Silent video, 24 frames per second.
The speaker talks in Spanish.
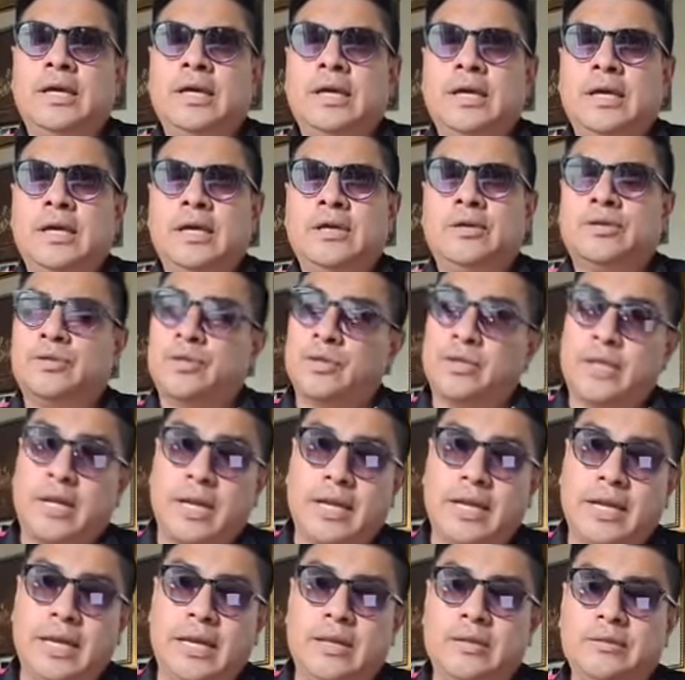Eh, yo estoy
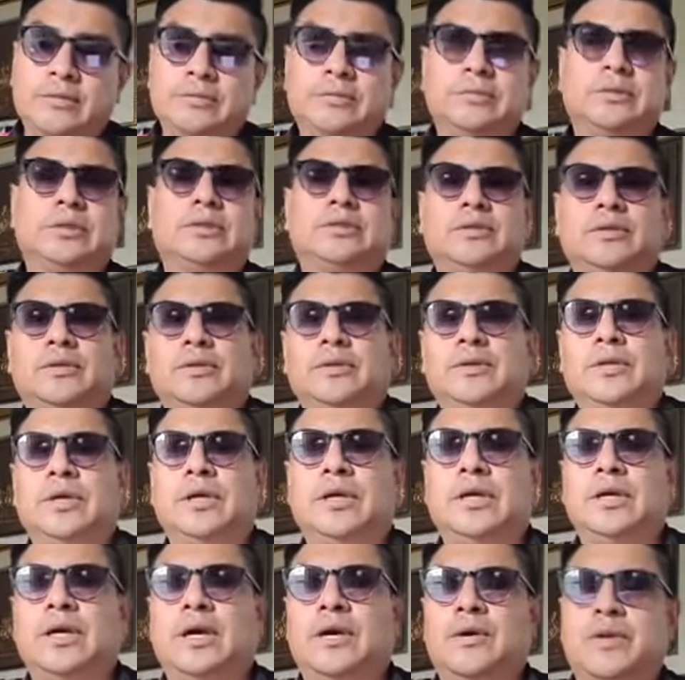tranquilo,
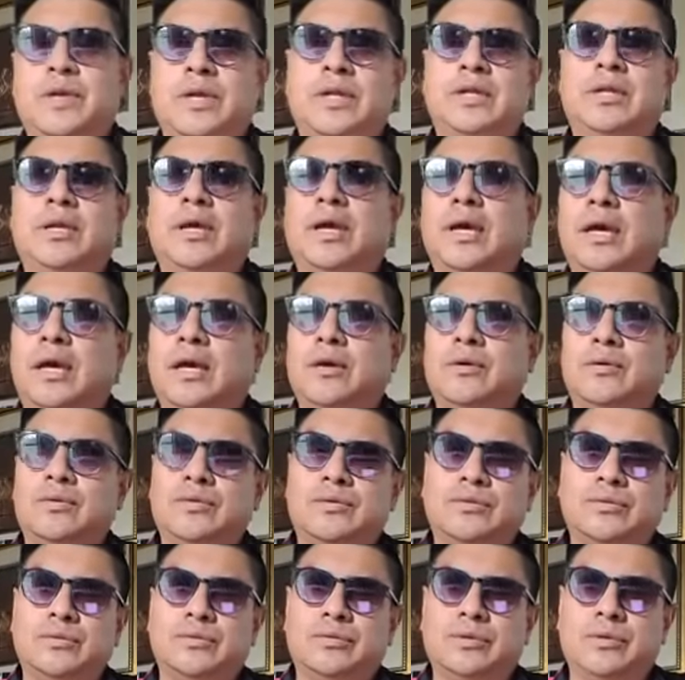estoy ahorita en
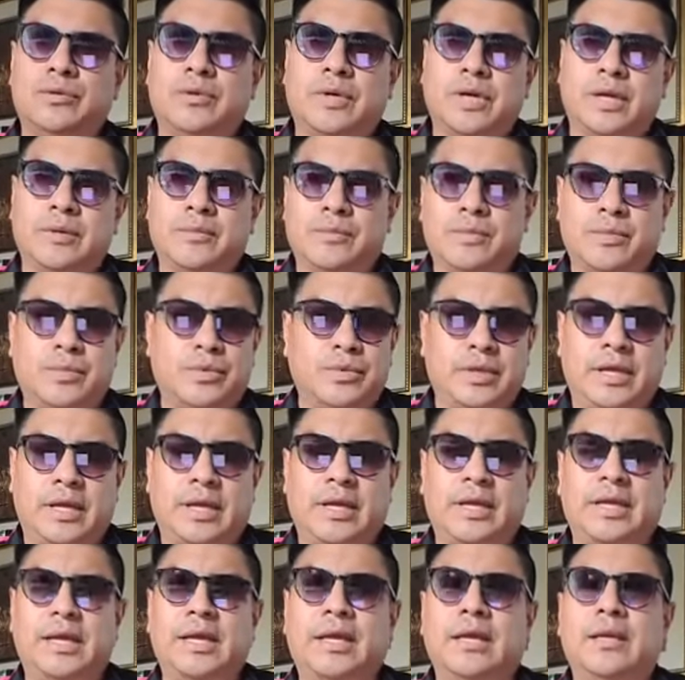un lugar muy
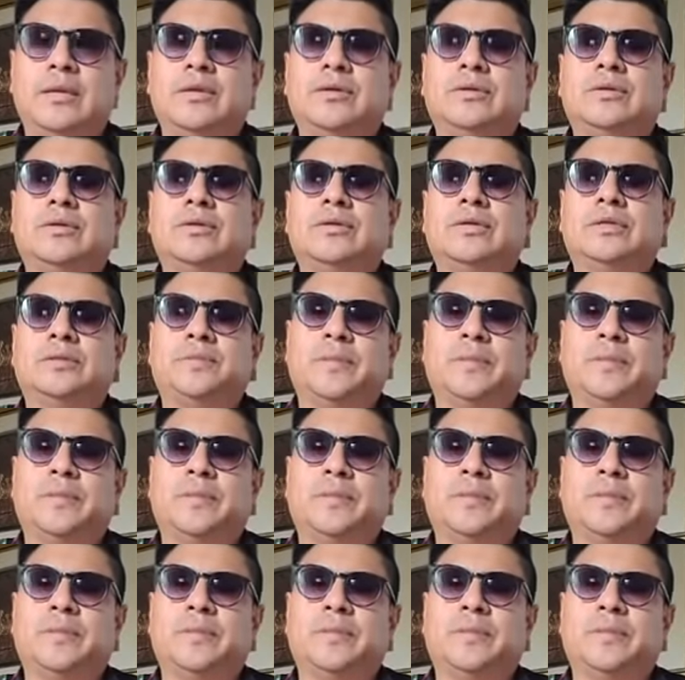tranquilo,